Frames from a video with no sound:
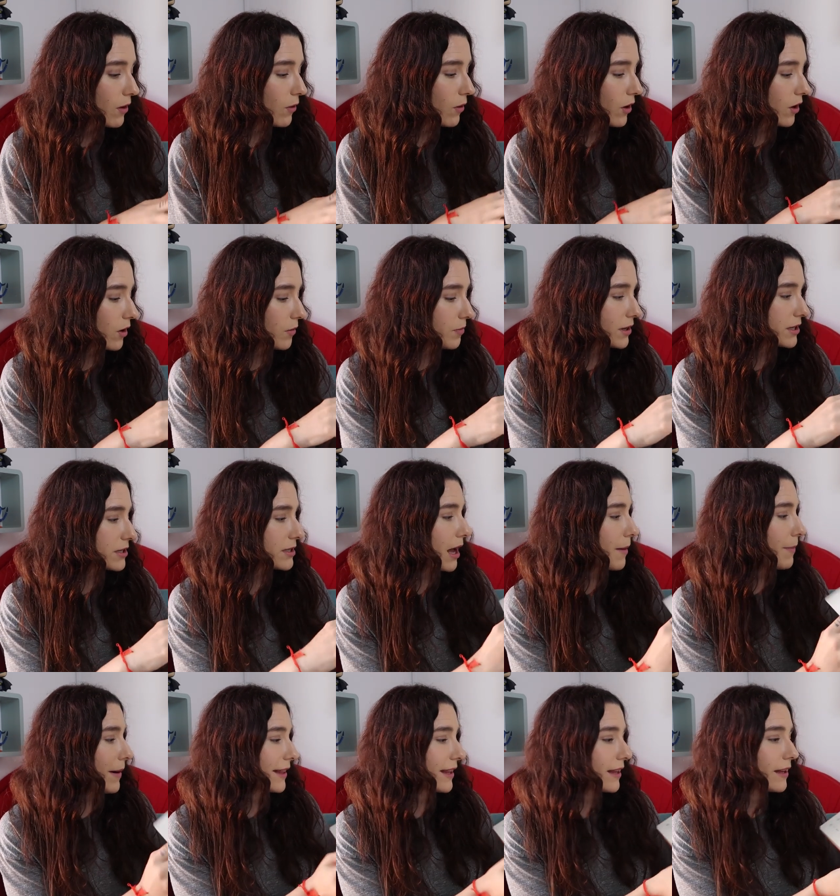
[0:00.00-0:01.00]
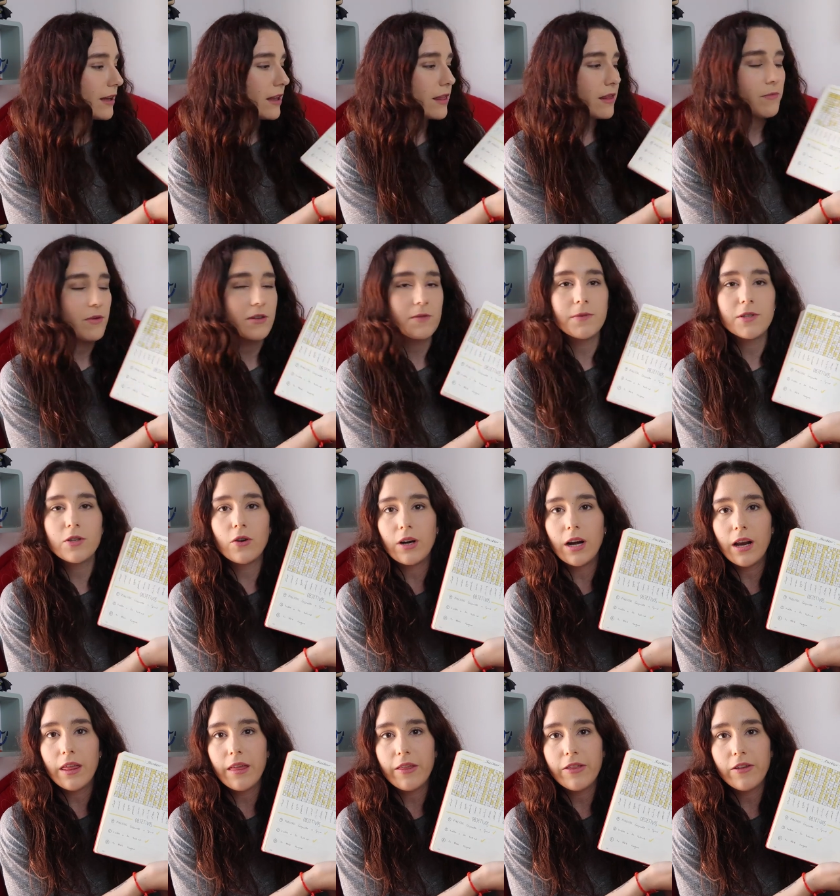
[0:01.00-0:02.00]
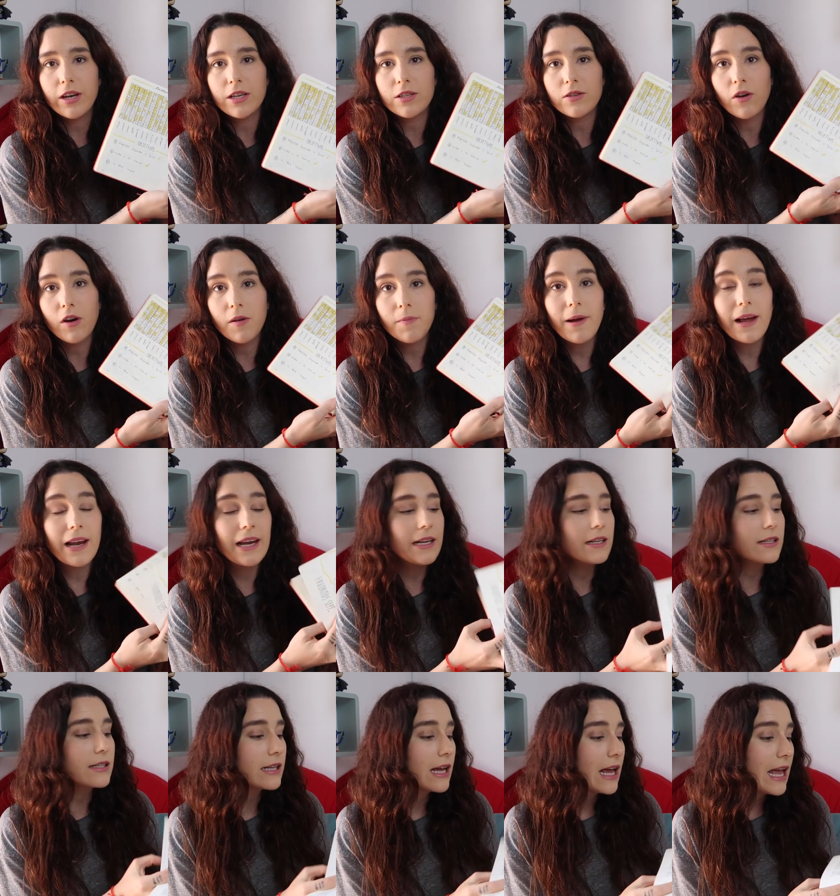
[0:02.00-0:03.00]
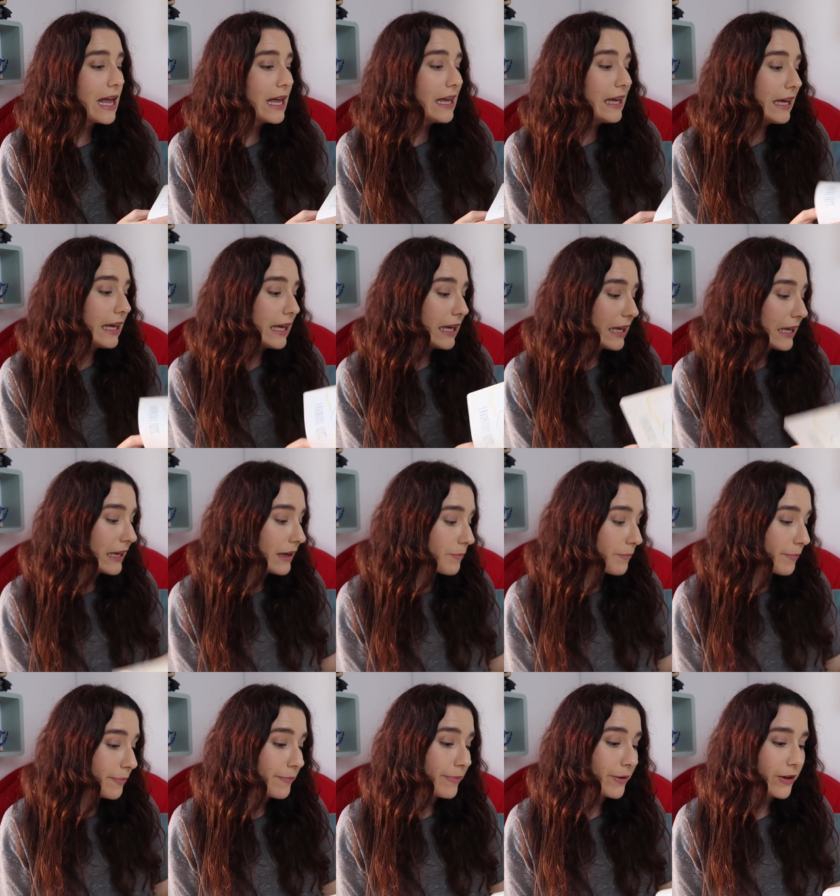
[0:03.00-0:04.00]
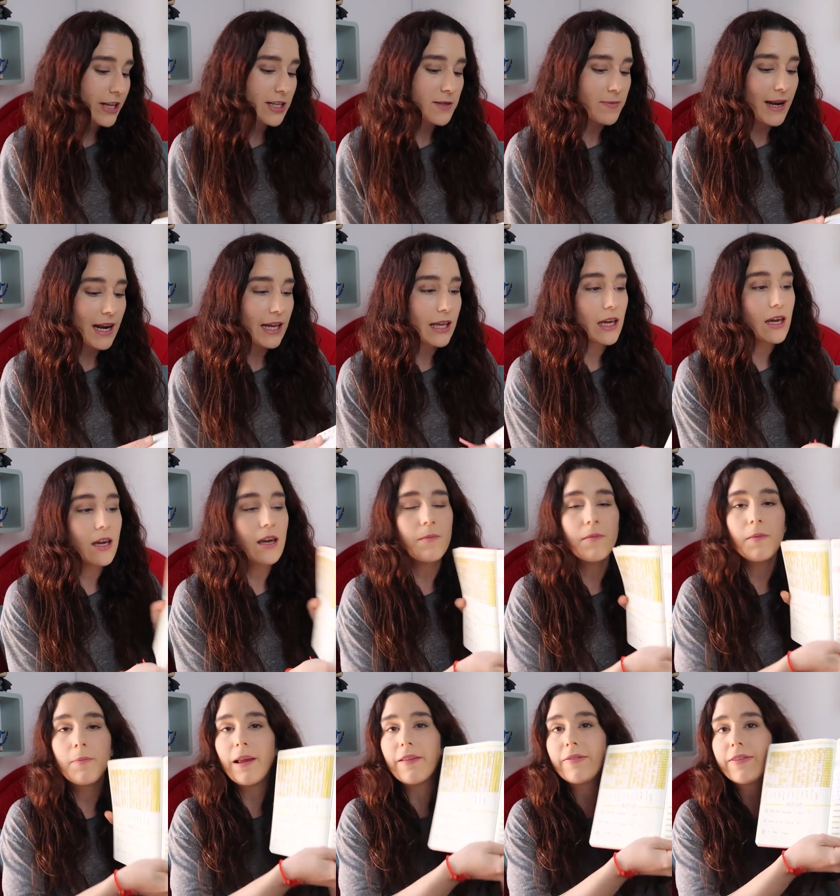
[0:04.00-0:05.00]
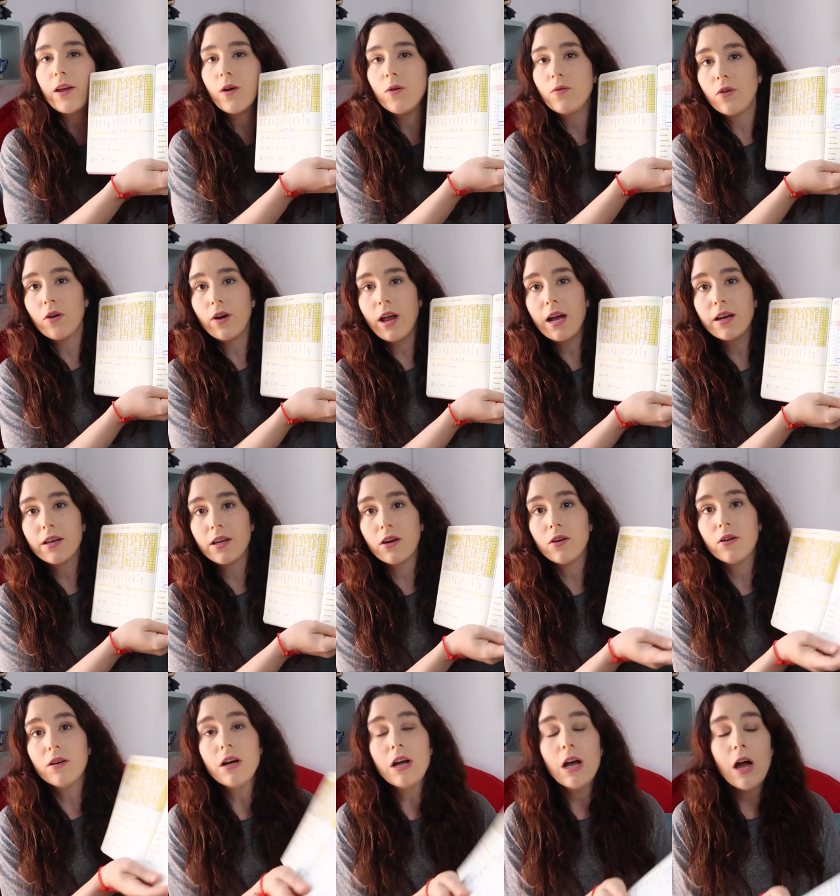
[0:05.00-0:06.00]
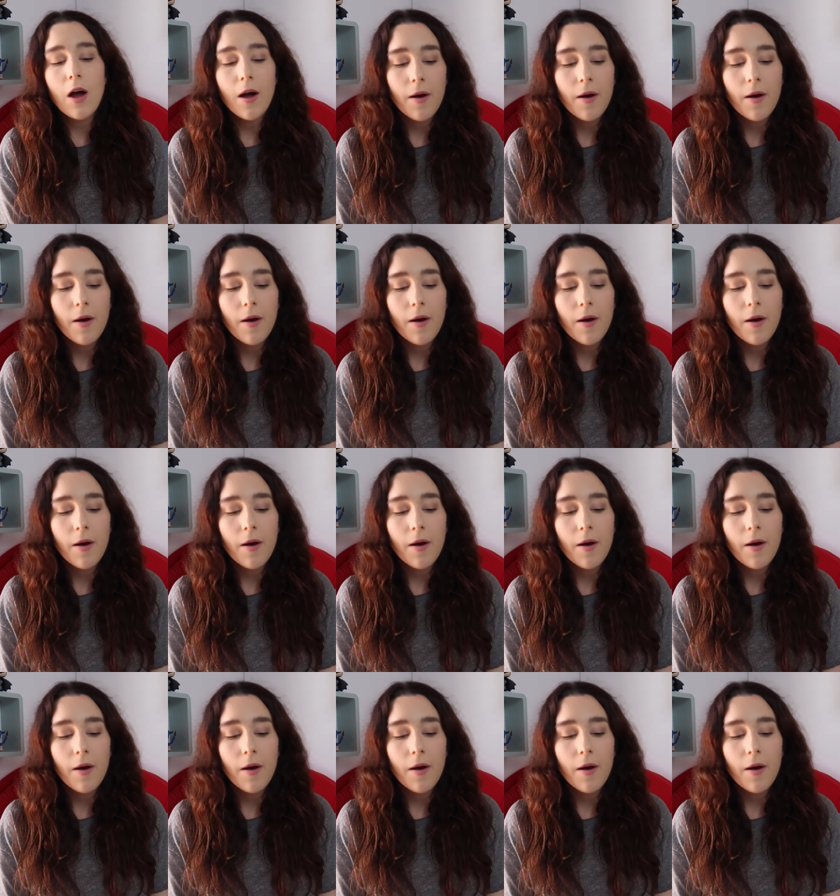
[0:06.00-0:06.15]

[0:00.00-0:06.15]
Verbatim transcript: Luego pues aparte hice pues mis organizaciones normales y podéis ver aquí que me planteé un horario